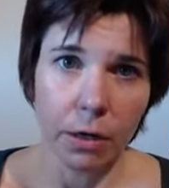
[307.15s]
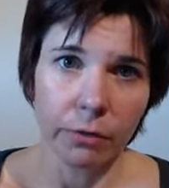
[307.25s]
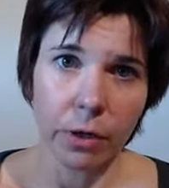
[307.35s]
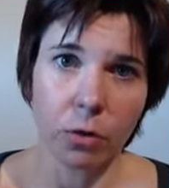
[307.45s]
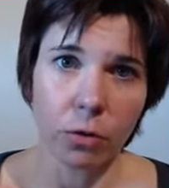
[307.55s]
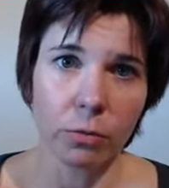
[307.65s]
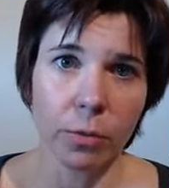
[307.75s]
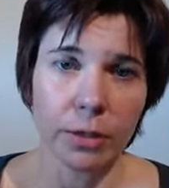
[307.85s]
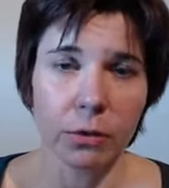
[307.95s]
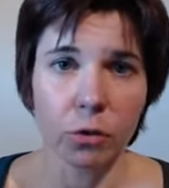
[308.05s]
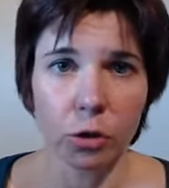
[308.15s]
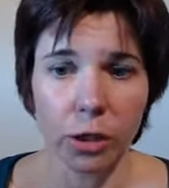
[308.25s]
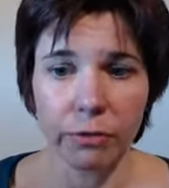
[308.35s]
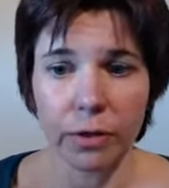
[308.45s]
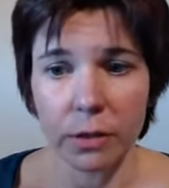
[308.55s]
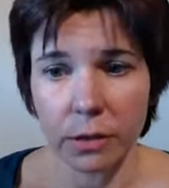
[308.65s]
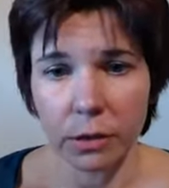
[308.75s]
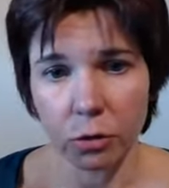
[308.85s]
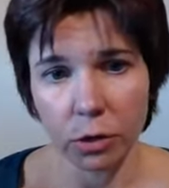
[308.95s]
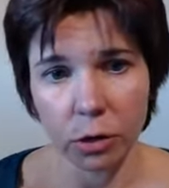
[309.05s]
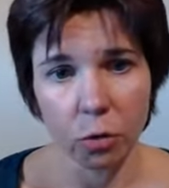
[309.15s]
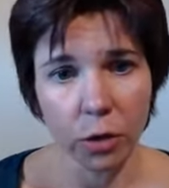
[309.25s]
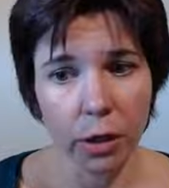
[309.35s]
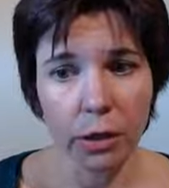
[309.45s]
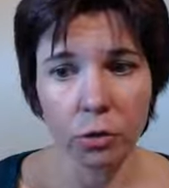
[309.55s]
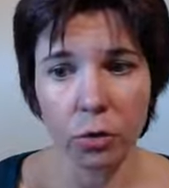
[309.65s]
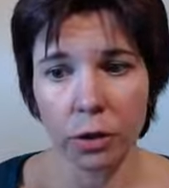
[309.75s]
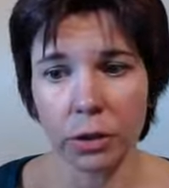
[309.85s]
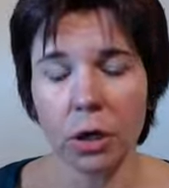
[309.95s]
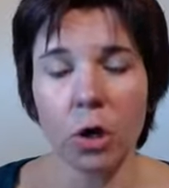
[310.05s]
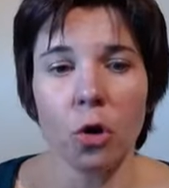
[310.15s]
wir konnten besser durch gewisse Situationen hindurch